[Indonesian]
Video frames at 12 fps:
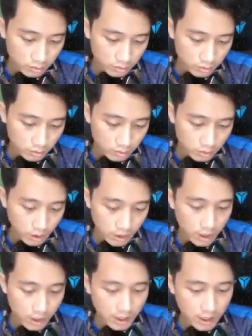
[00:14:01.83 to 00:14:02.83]

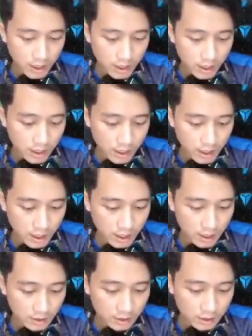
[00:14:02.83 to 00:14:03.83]
ah
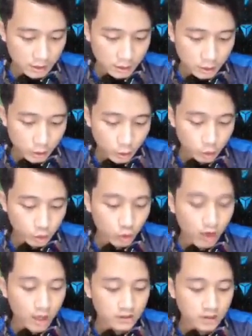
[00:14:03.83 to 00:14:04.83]
Untung aja
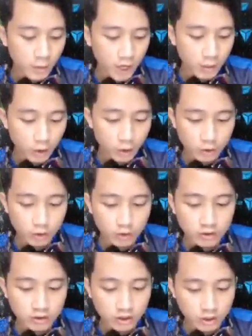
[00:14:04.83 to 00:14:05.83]
Balmon
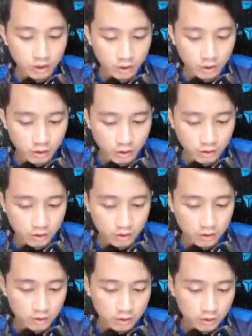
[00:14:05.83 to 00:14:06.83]
ulti loh.
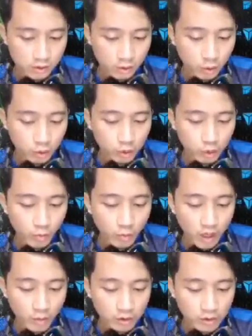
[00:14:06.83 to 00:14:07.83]
Untung
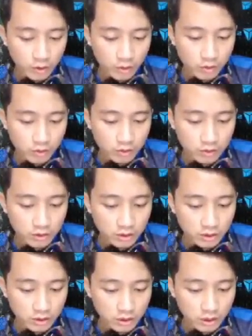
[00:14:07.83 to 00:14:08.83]
Balmonnya ulti
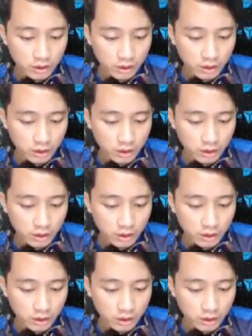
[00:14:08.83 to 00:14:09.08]
ya kan.